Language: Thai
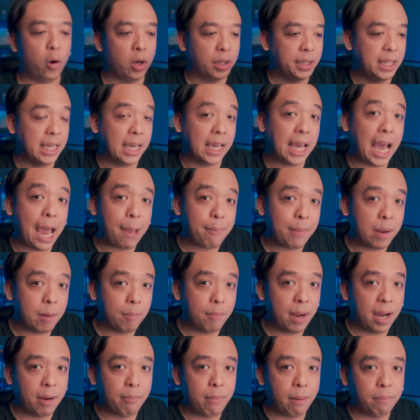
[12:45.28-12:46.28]
ปกติใครเป็น
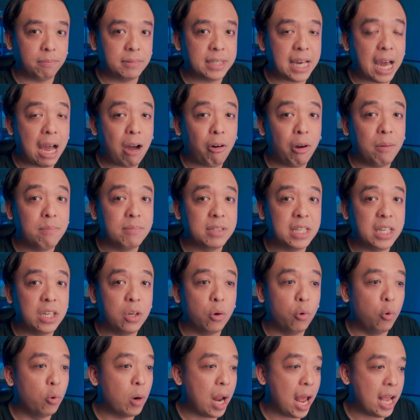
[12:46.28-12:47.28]
มั่งแบบชาว
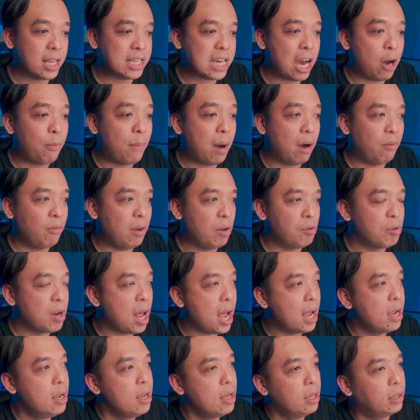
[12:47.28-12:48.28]
MCU นะชาวมาเวล
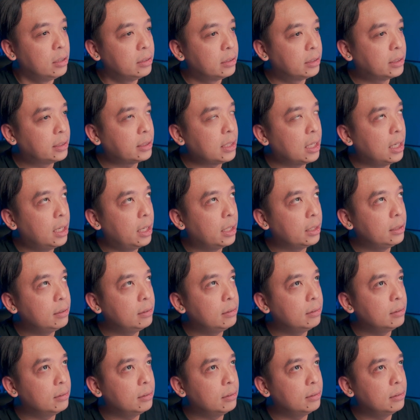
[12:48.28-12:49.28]
นะเซิร์ช
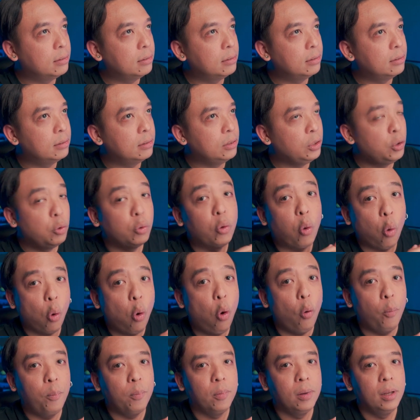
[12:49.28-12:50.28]

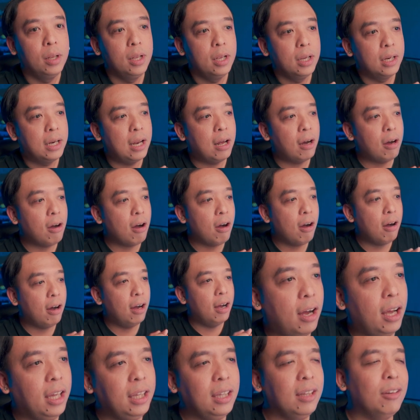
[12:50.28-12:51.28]
YouTube แล้วก็
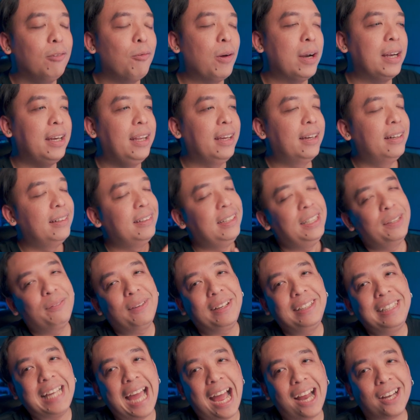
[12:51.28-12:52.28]
เฮ้ยวันดีคืนดี
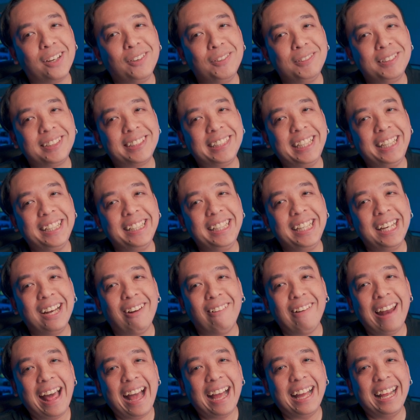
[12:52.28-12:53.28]
แม่งอยากดูซีนที่
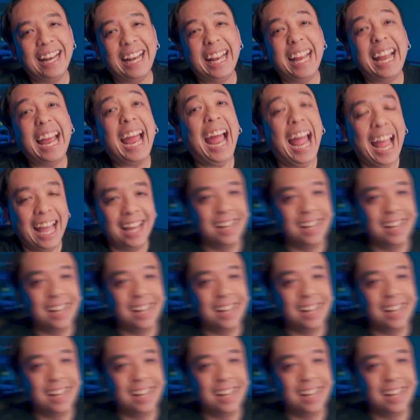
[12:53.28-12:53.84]
เรา รักอะไรเงี้ย